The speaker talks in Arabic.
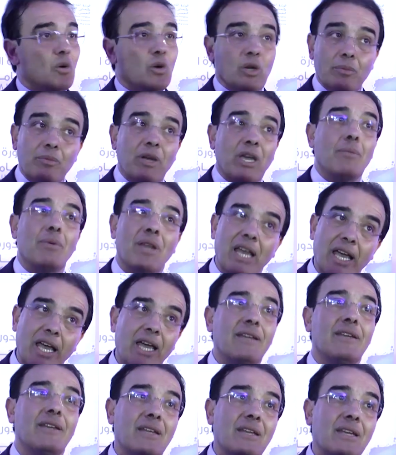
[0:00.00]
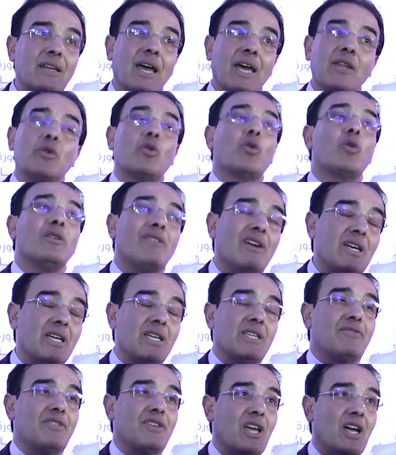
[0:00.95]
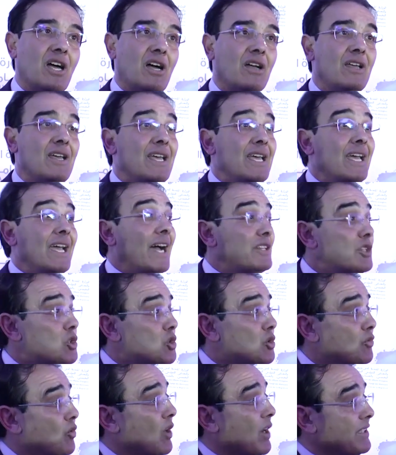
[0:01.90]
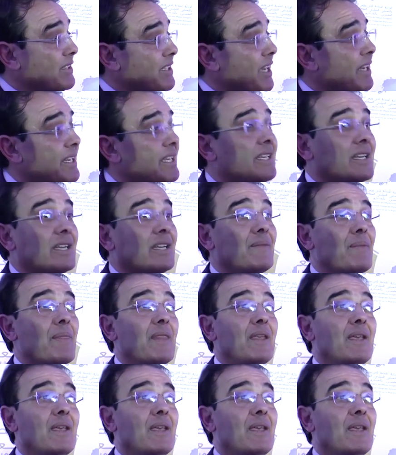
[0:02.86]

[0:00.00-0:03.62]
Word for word: والمغرب الآن غادي يكون رائد فيها غادي يشوفوا كذلك